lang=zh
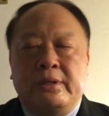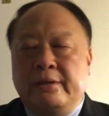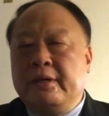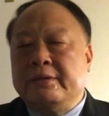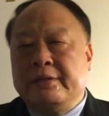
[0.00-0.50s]

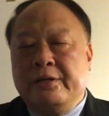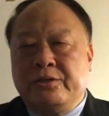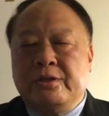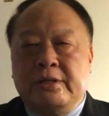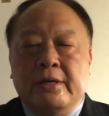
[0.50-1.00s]
等等这些
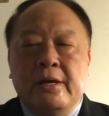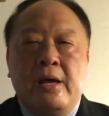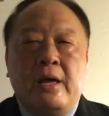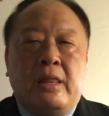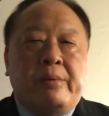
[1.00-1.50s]
事情，
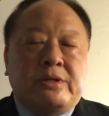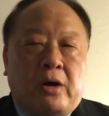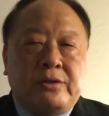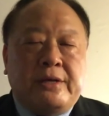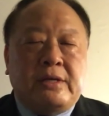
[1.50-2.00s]
那么
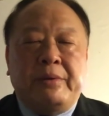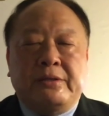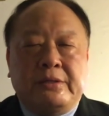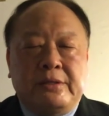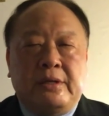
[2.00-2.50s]
朝鲜这
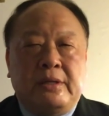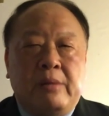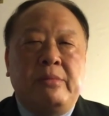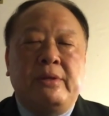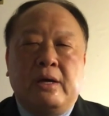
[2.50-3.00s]
边自己
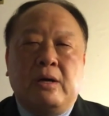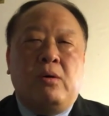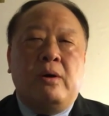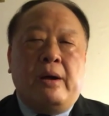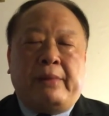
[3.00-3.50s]
能不能
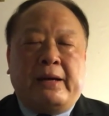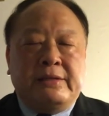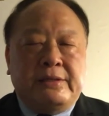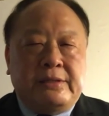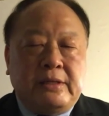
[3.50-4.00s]
够把这
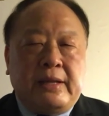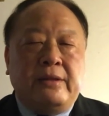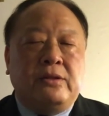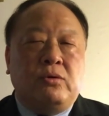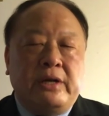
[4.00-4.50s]
些清
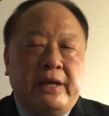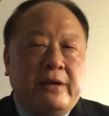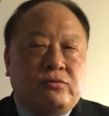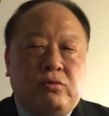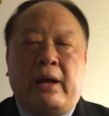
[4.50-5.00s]
单都
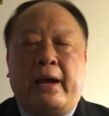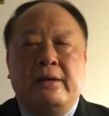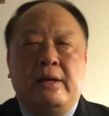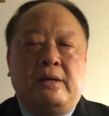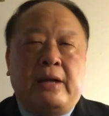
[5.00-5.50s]
列出来，
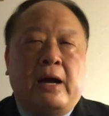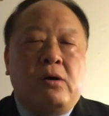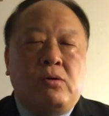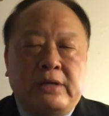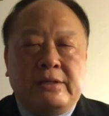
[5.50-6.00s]
然
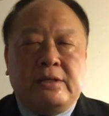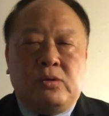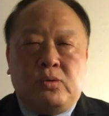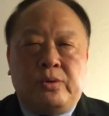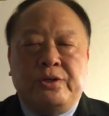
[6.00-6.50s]
后让这个
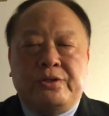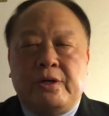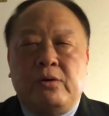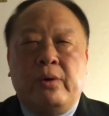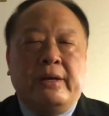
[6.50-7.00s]
国际
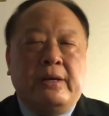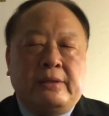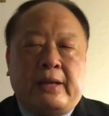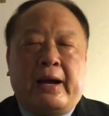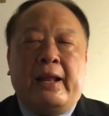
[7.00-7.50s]
社会
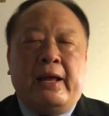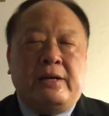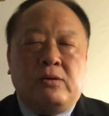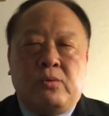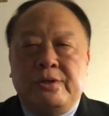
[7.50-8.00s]
打开来
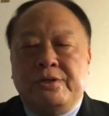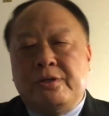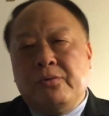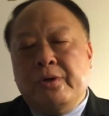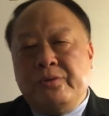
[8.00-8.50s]
让国际
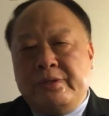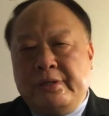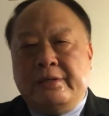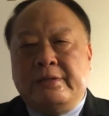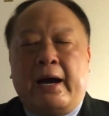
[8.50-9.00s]
社会去
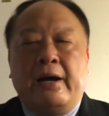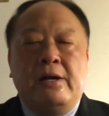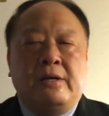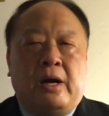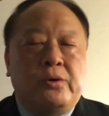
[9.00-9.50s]
检查，
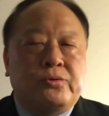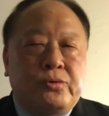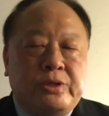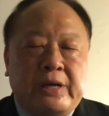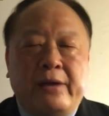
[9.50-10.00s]
然后
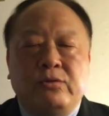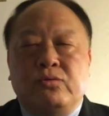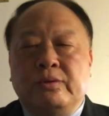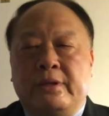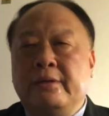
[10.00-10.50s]
去拆
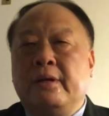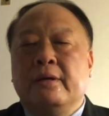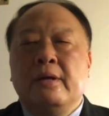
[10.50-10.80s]
除等等。